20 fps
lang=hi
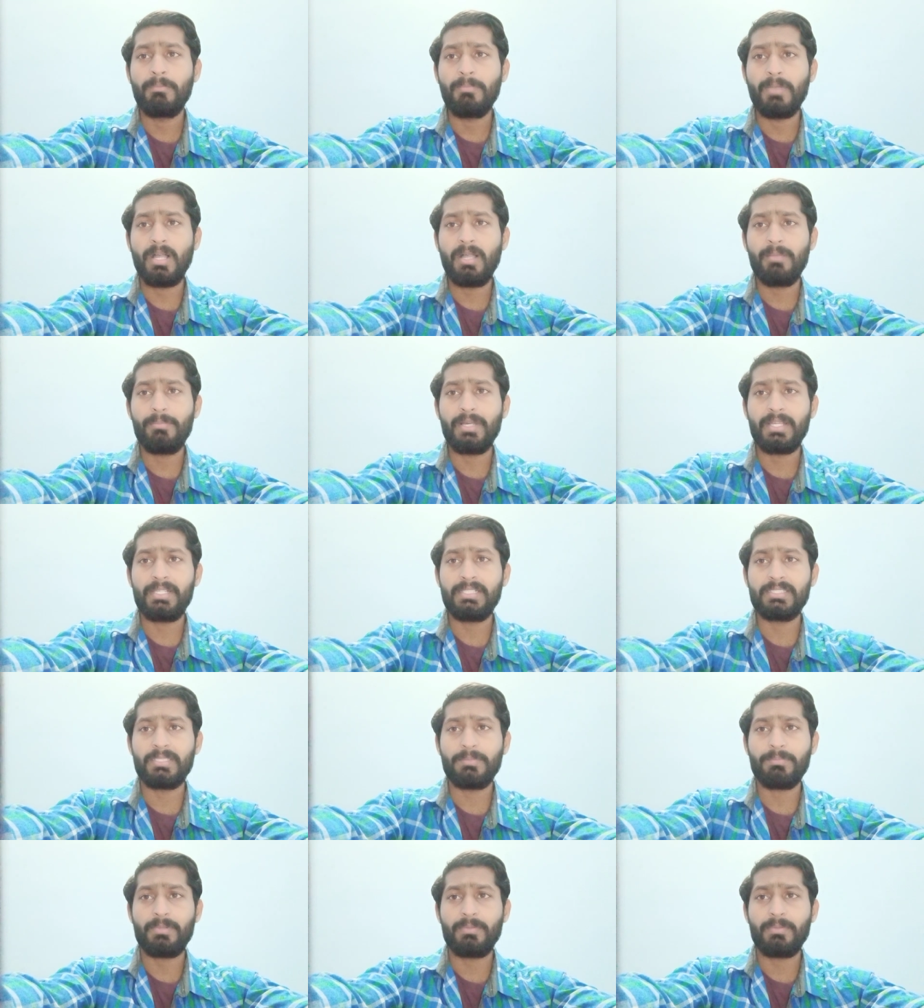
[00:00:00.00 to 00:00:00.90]
महामारी
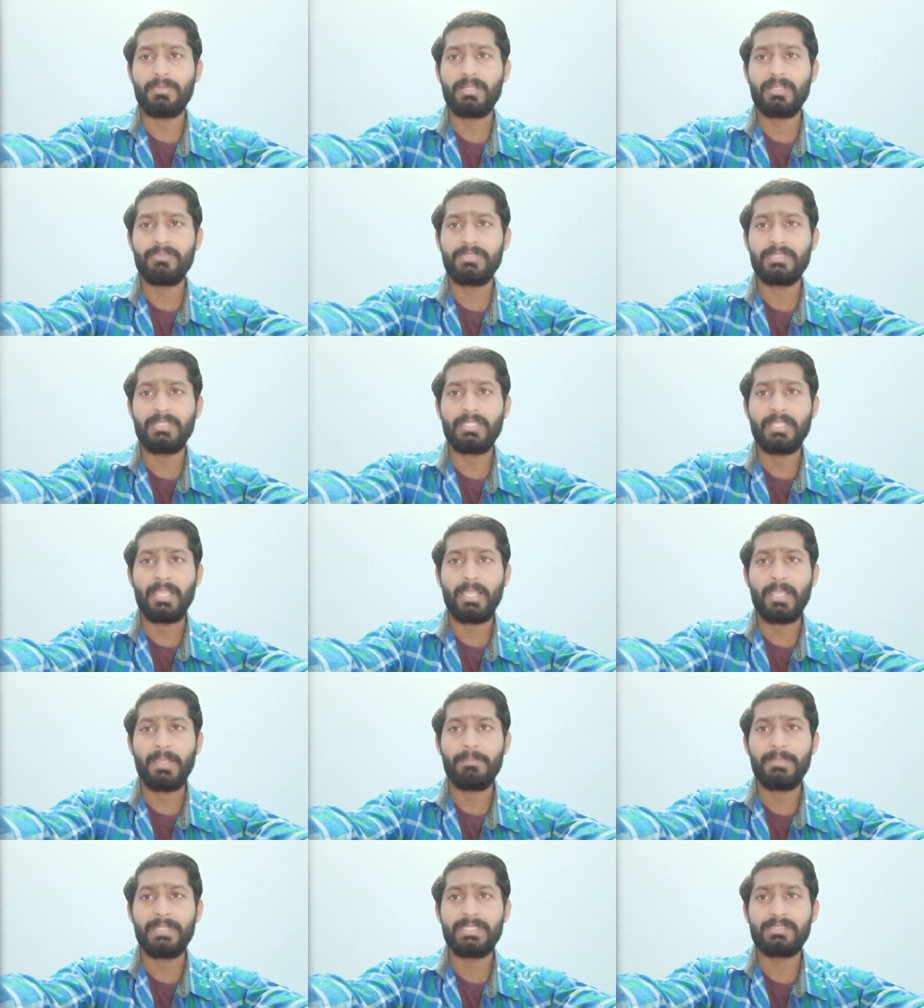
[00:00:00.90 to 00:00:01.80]
से प्रभावित
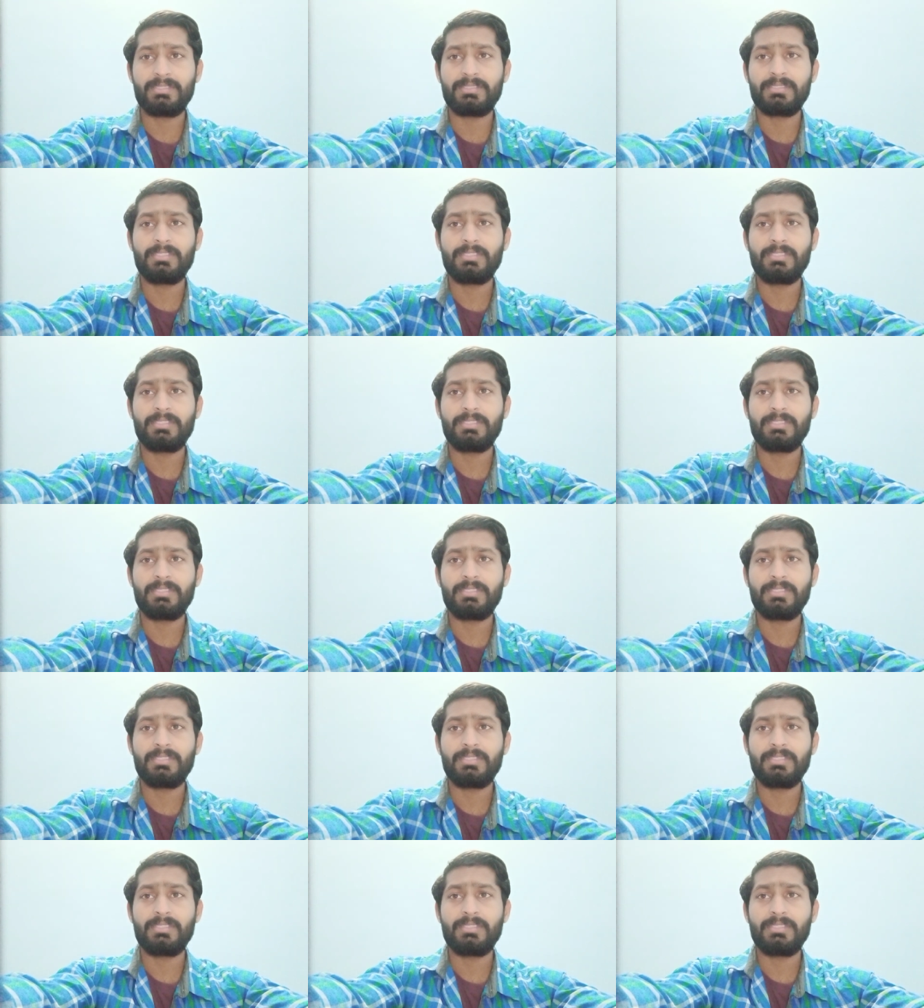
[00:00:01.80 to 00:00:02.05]
एम एस